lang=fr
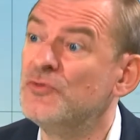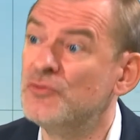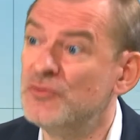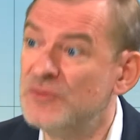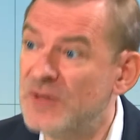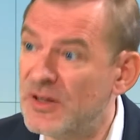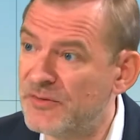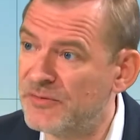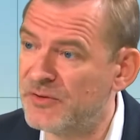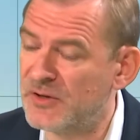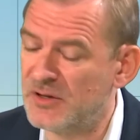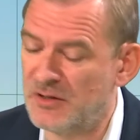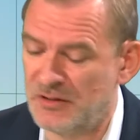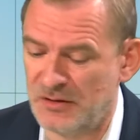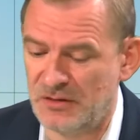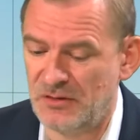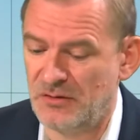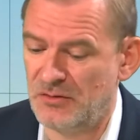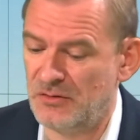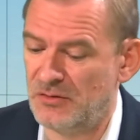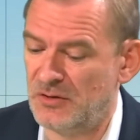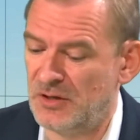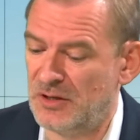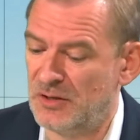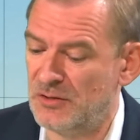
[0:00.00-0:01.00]
Tout à fait.
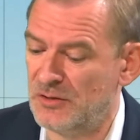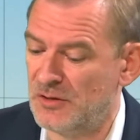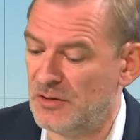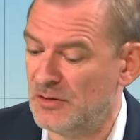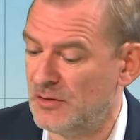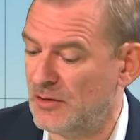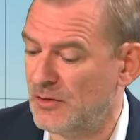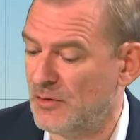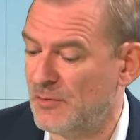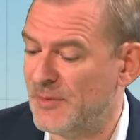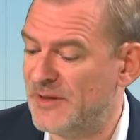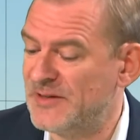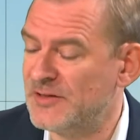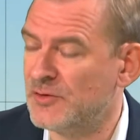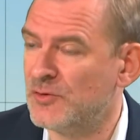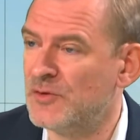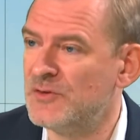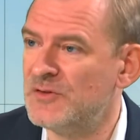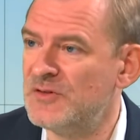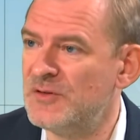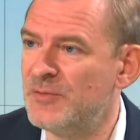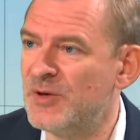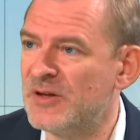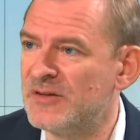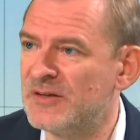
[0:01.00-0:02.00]
Euh, et euh, en matière de
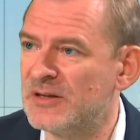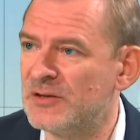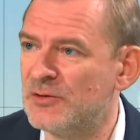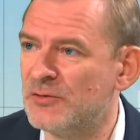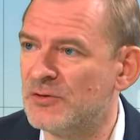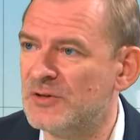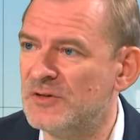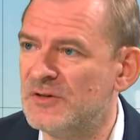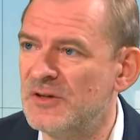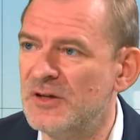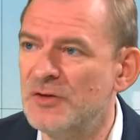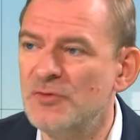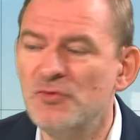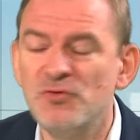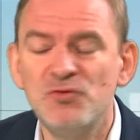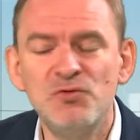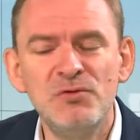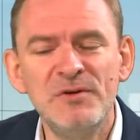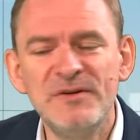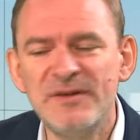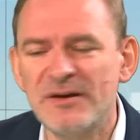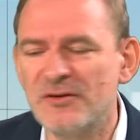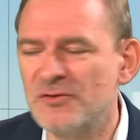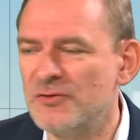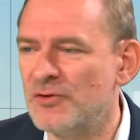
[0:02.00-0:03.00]
cybersécurité, tous
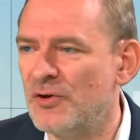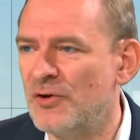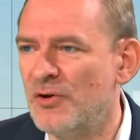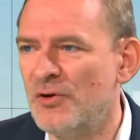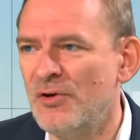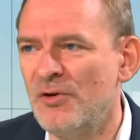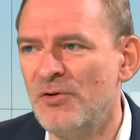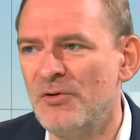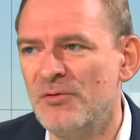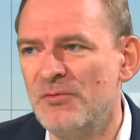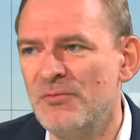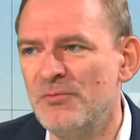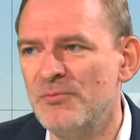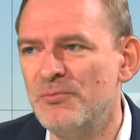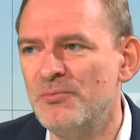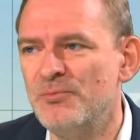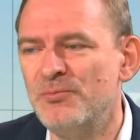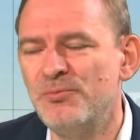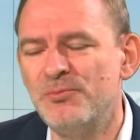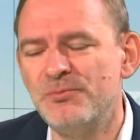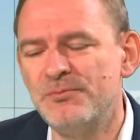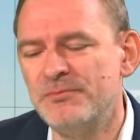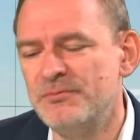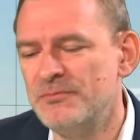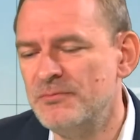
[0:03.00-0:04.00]
les acteurs
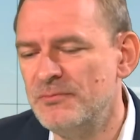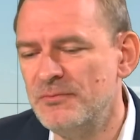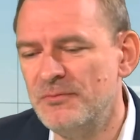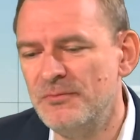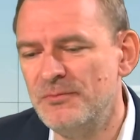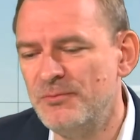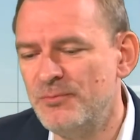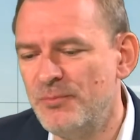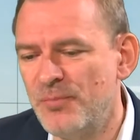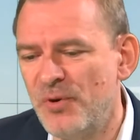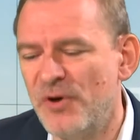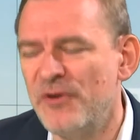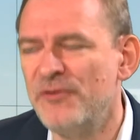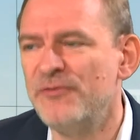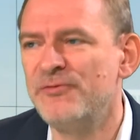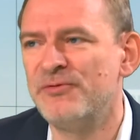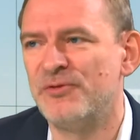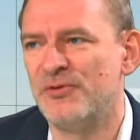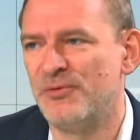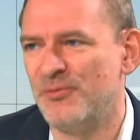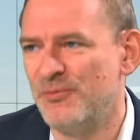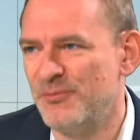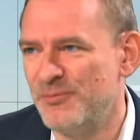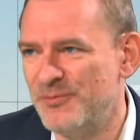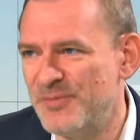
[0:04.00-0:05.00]

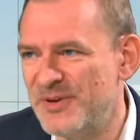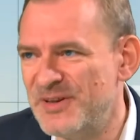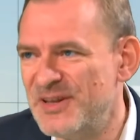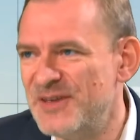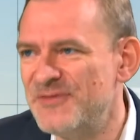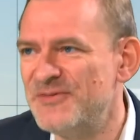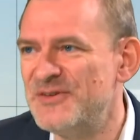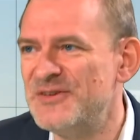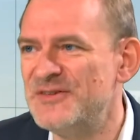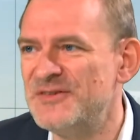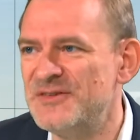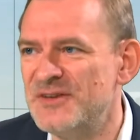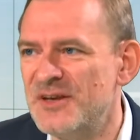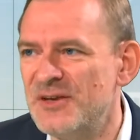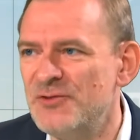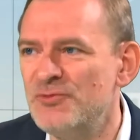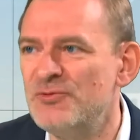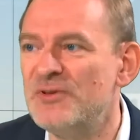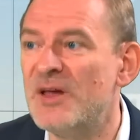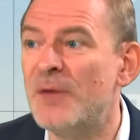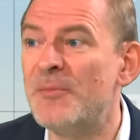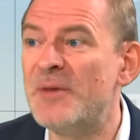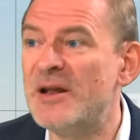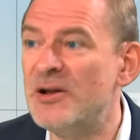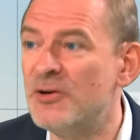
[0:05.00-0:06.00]
peuvent bénéficier
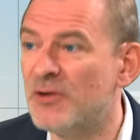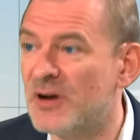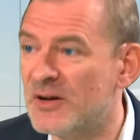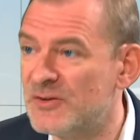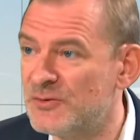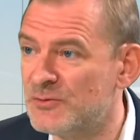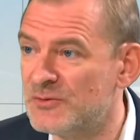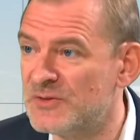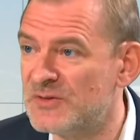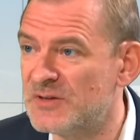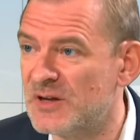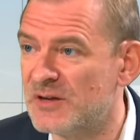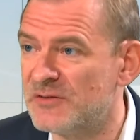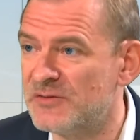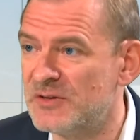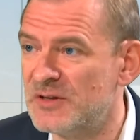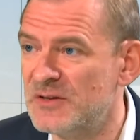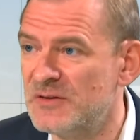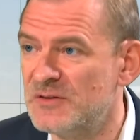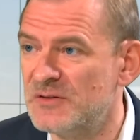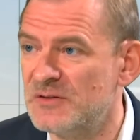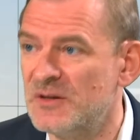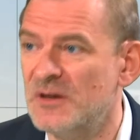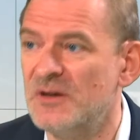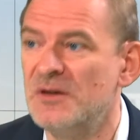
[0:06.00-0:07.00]
d'une amélioration de
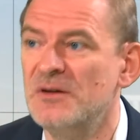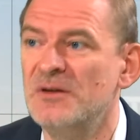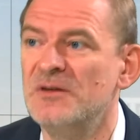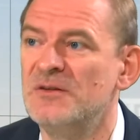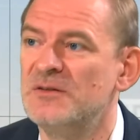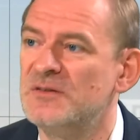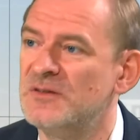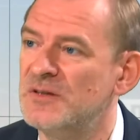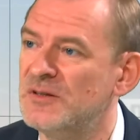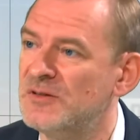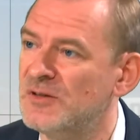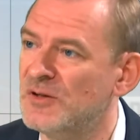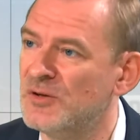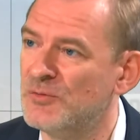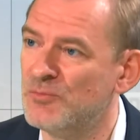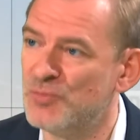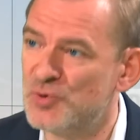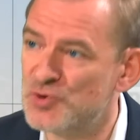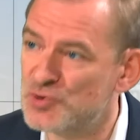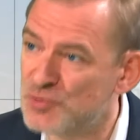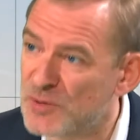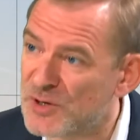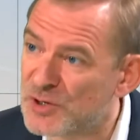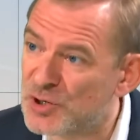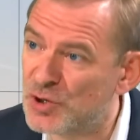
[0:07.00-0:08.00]
service. C'est un
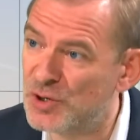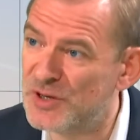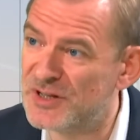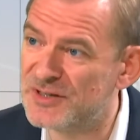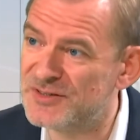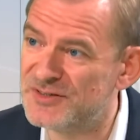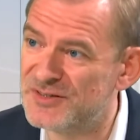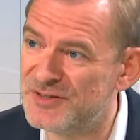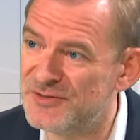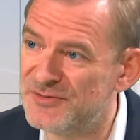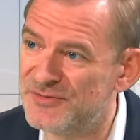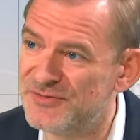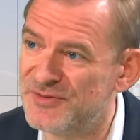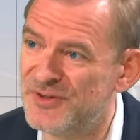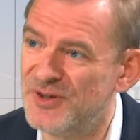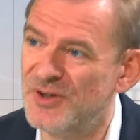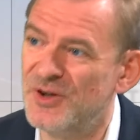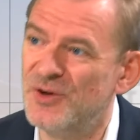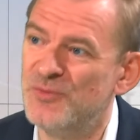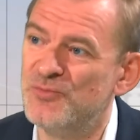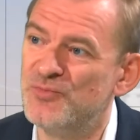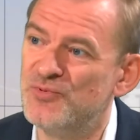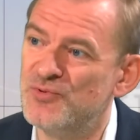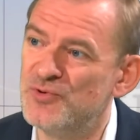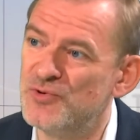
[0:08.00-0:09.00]
besoin collectif
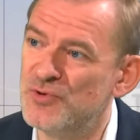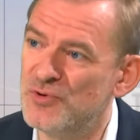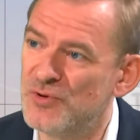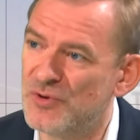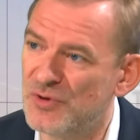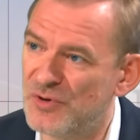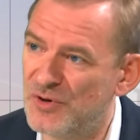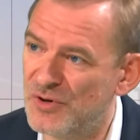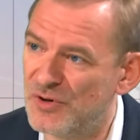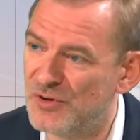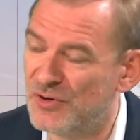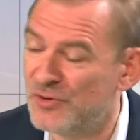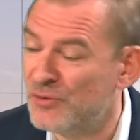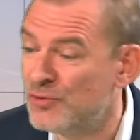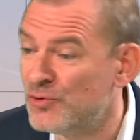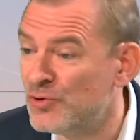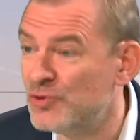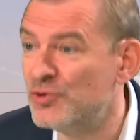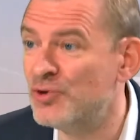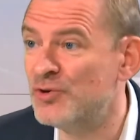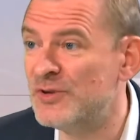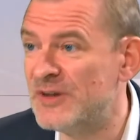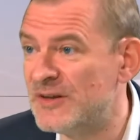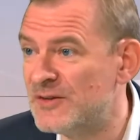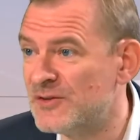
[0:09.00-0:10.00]
pour nos
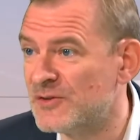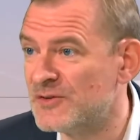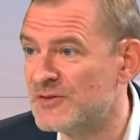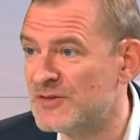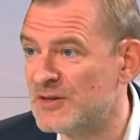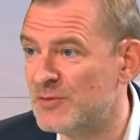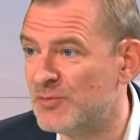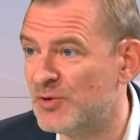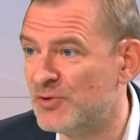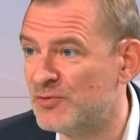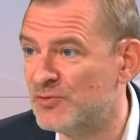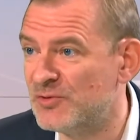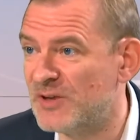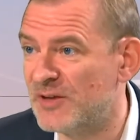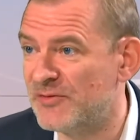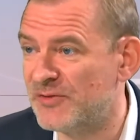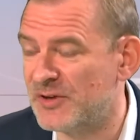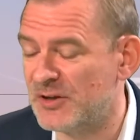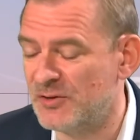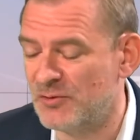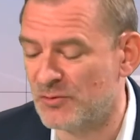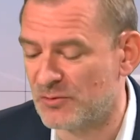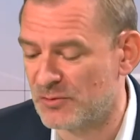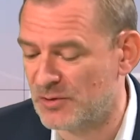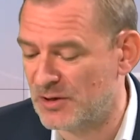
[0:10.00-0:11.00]
données sensibles, tout à
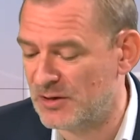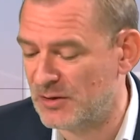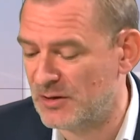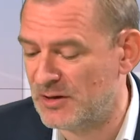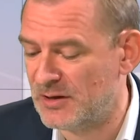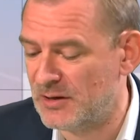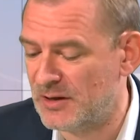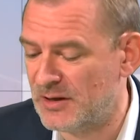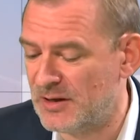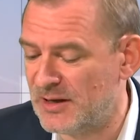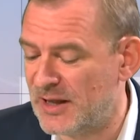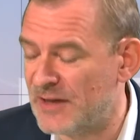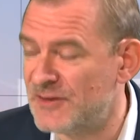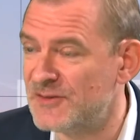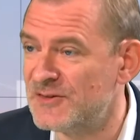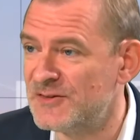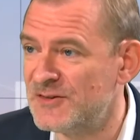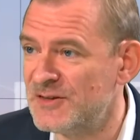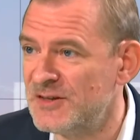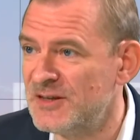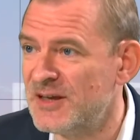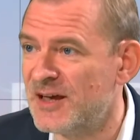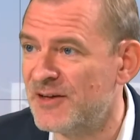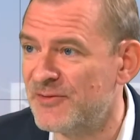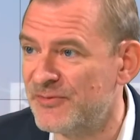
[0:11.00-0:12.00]
fait. Donc
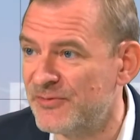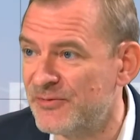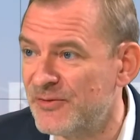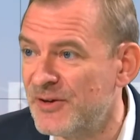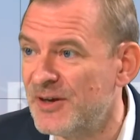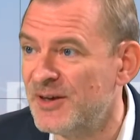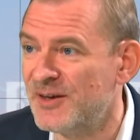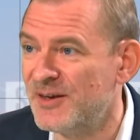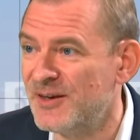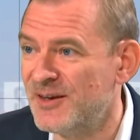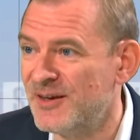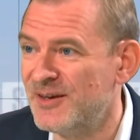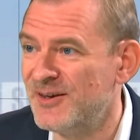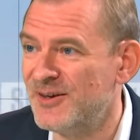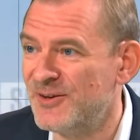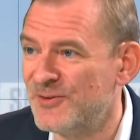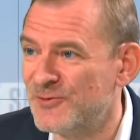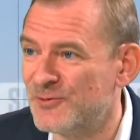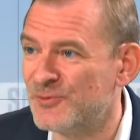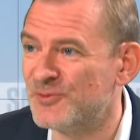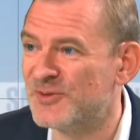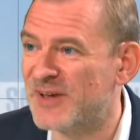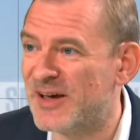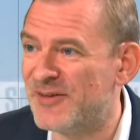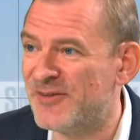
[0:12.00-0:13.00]
l'ANSI a fait
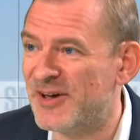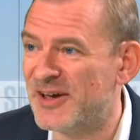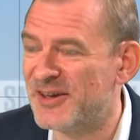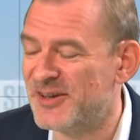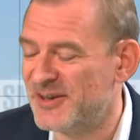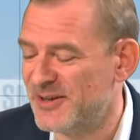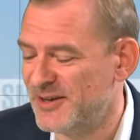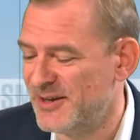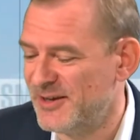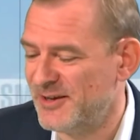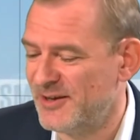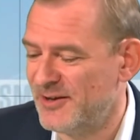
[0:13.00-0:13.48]
son travail.